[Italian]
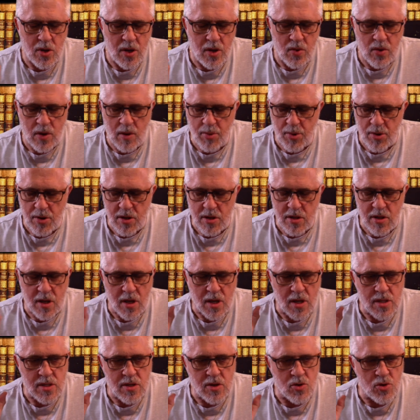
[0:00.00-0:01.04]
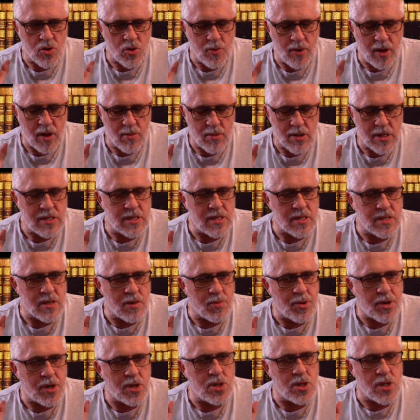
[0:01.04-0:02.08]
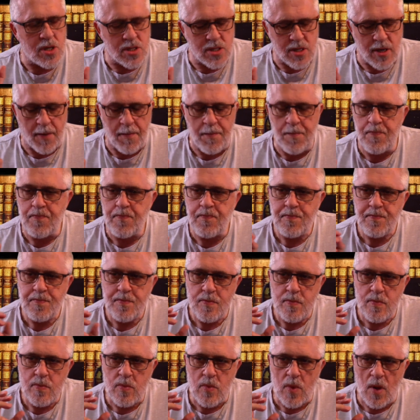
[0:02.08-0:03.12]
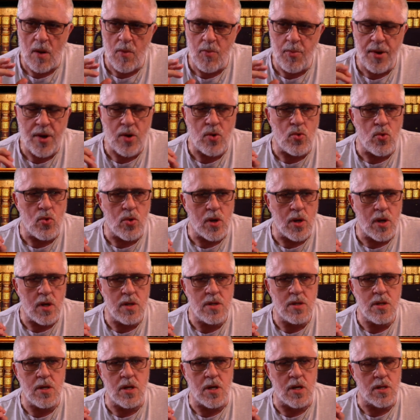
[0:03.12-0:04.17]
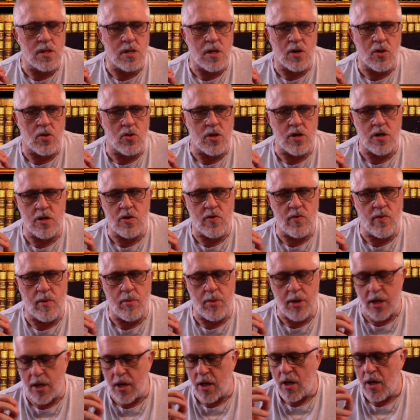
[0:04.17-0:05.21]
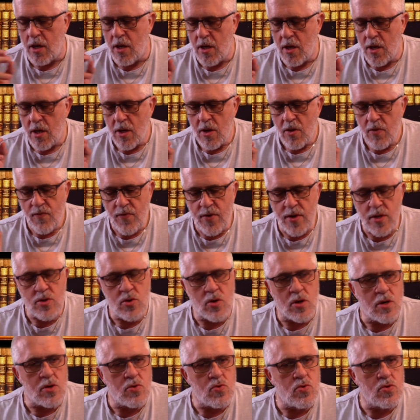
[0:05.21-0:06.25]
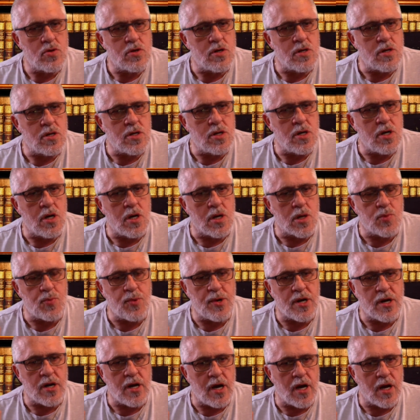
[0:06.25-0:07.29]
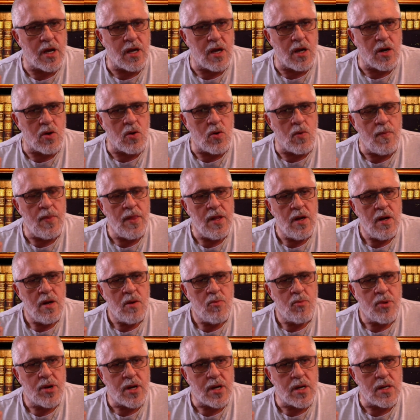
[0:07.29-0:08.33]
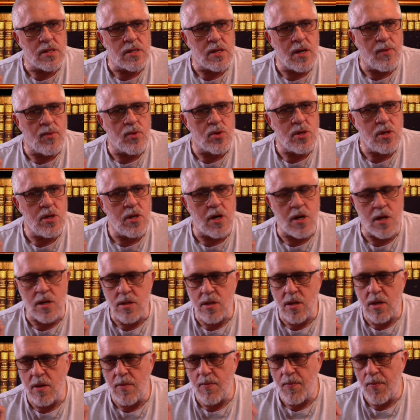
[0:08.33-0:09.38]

è una politica secondo me abbastanza precisa per cui i cinesi hanno detto va bene, visto che tutti ci spernacchiano perché siamo cinesi,